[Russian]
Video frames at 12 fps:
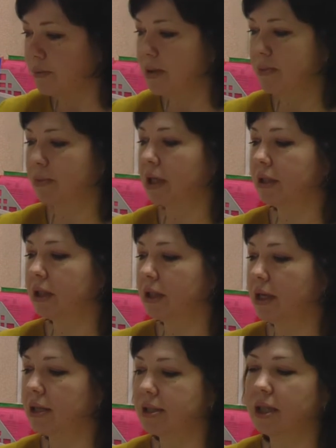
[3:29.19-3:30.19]
бесплатные
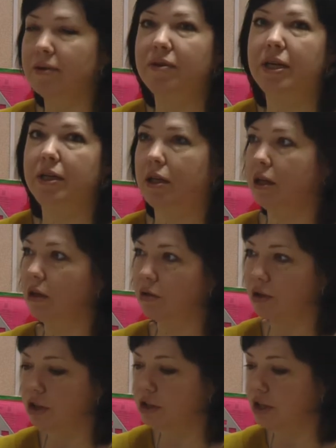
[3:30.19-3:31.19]
для оздоровления
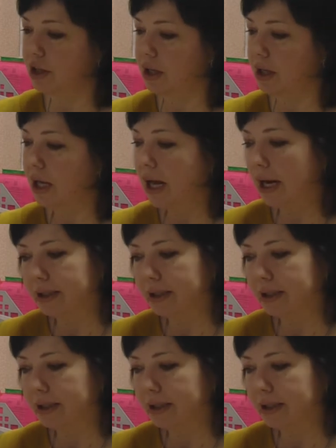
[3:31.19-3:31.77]
ее дочерей